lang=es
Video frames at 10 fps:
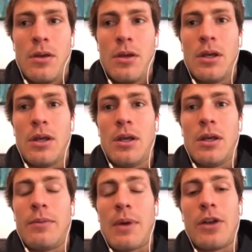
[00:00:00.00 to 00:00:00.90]

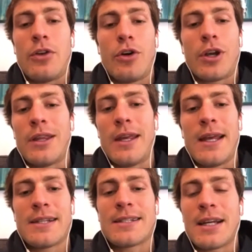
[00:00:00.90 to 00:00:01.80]
y al no rendir
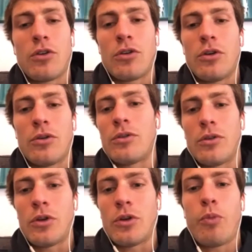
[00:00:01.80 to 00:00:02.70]
esa no, no,
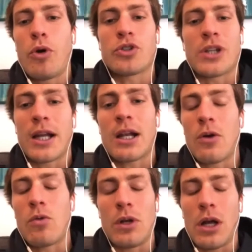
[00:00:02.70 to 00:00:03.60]
no puedo sacar las
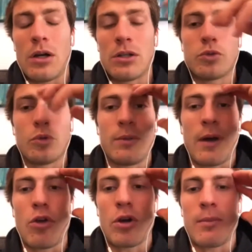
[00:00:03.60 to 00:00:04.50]
últimas
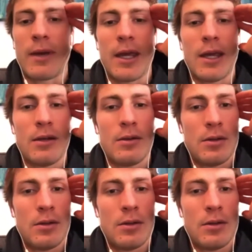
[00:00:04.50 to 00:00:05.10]
dos que me quedan.